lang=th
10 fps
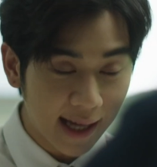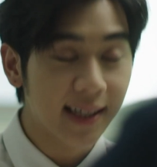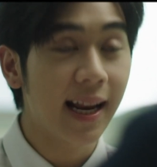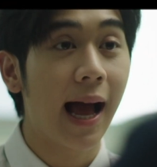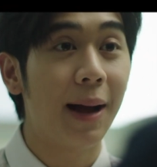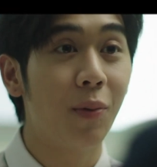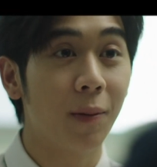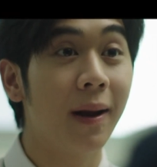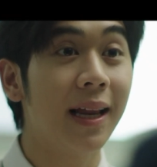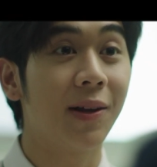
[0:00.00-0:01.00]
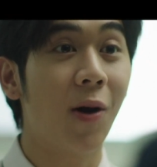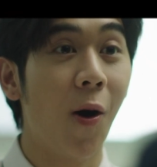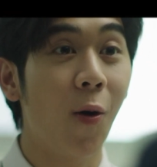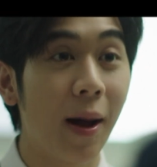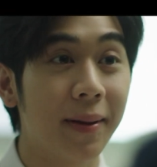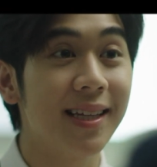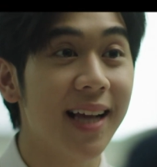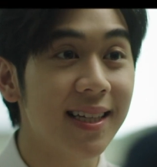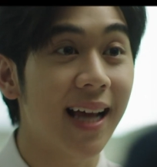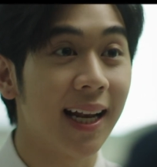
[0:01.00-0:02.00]
ลักษณะผลผลิตของความ
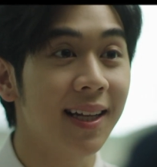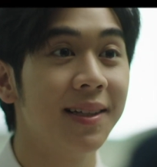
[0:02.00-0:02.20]
คิดสร้างสรร